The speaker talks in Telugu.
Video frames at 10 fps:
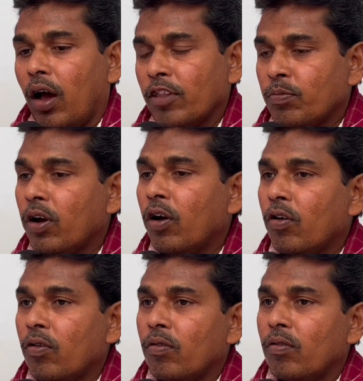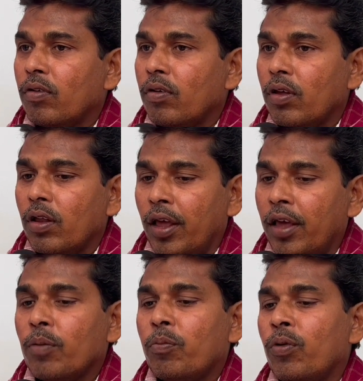ఆత్మగౌరవం
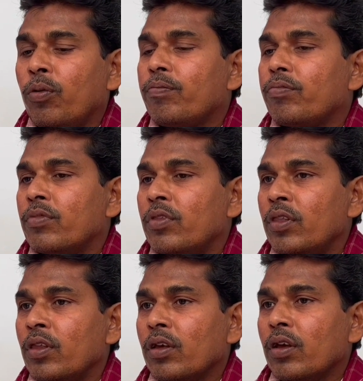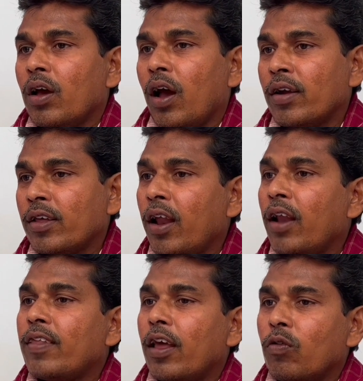లేనప్పుడు
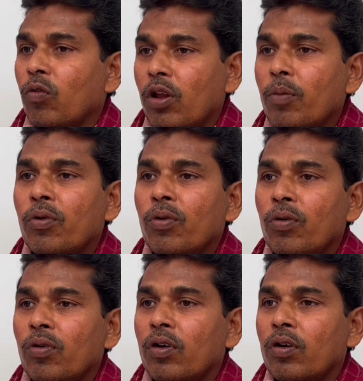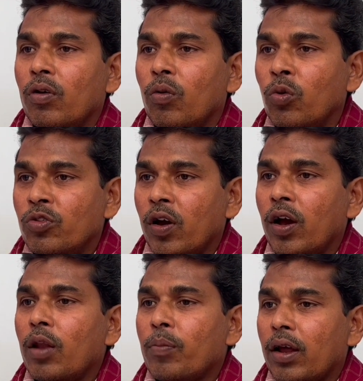అంటరానితనం ఉన్నప్పుడు
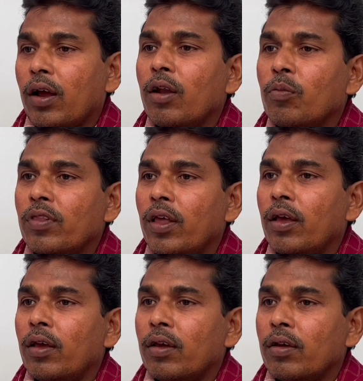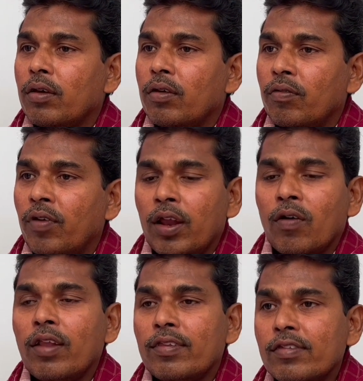ఉద్యోగాలు మన కళ్ళ ముందే వేరే
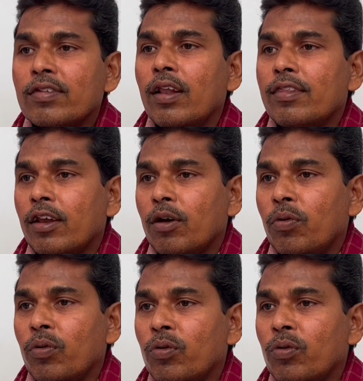వాళ్ళు తీసుకెళ్తున్నప్పుడు